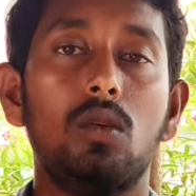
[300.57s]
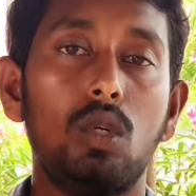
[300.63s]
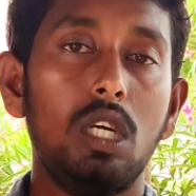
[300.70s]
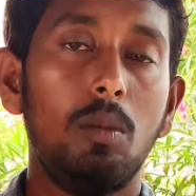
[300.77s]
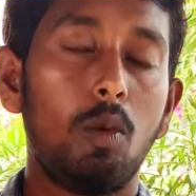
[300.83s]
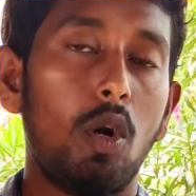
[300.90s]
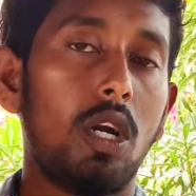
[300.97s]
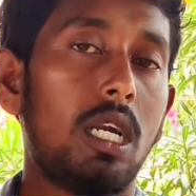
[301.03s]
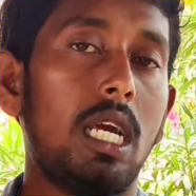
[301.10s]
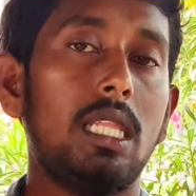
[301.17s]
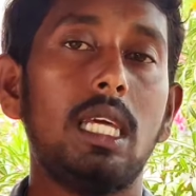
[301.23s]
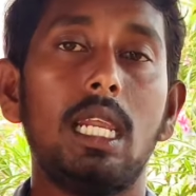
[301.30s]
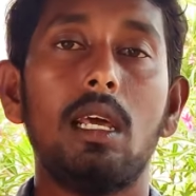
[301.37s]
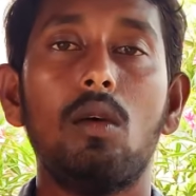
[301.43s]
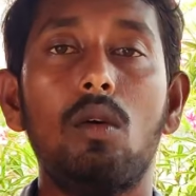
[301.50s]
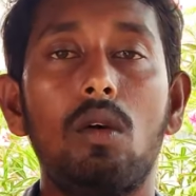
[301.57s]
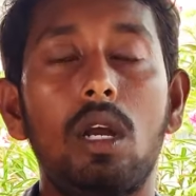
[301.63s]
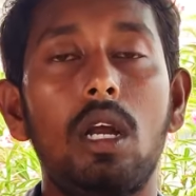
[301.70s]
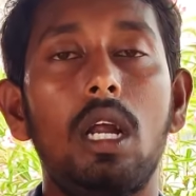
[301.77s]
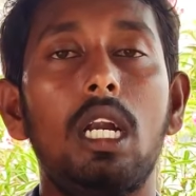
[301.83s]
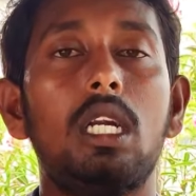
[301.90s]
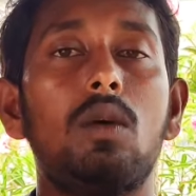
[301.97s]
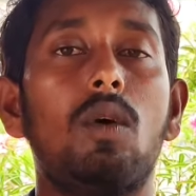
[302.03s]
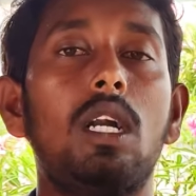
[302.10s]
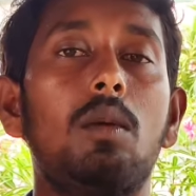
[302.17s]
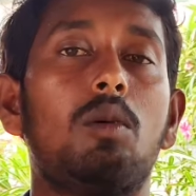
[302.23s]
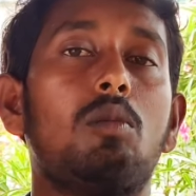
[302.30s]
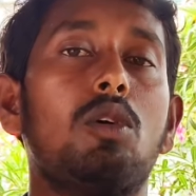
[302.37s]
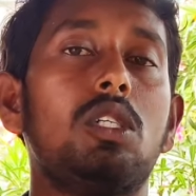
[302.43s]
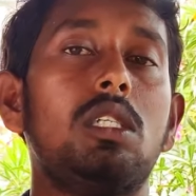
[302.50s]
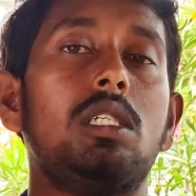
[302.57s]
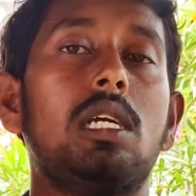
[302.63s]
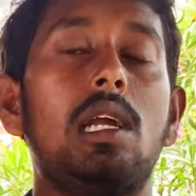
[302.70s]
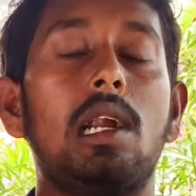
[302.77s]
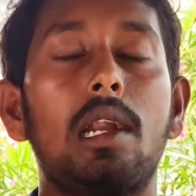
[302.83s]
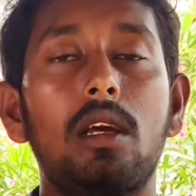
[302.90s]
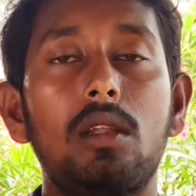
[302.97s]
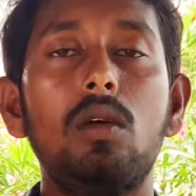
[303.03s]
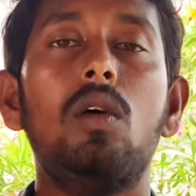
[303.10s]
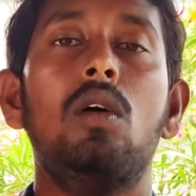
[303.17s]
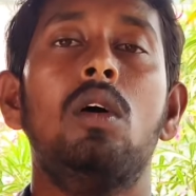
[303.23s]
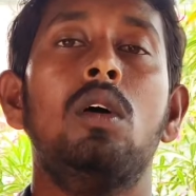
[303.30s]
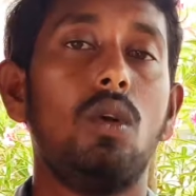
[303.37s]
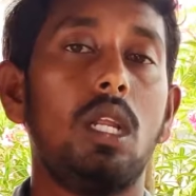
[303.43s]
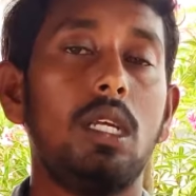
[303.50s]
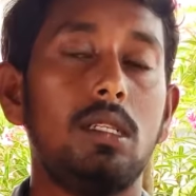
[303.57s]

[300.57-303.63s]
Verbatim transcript: సో ఈ ప్రోడక్ట్ అయితే నేను ఎటువంటి ప్రమోషన్ చేయట్లేదు సో